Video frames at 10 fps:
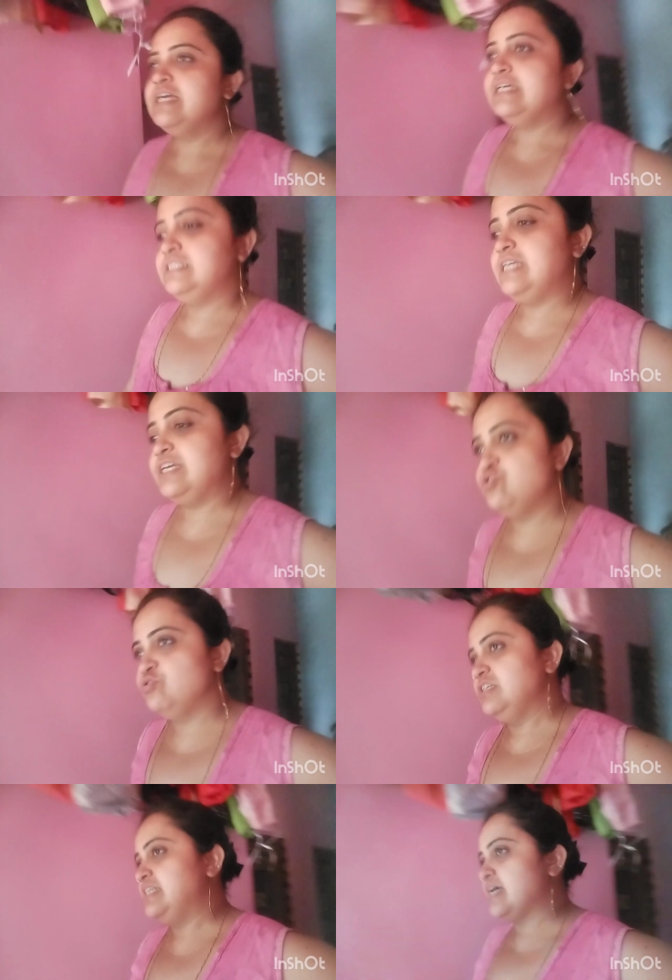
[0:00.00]
সেই
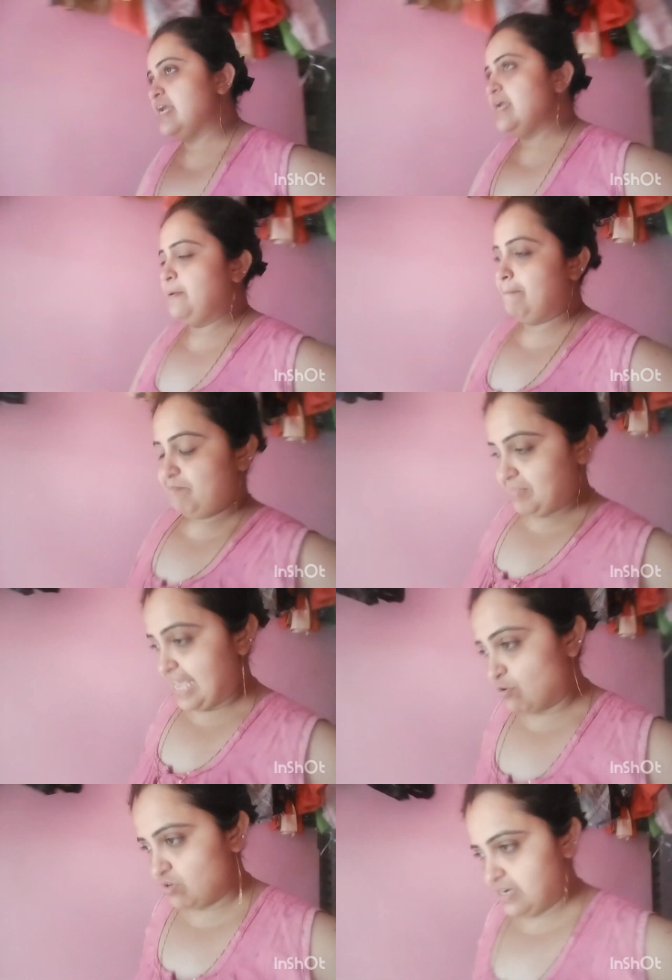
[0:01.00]
ঝুড়িটাকে এ করলাম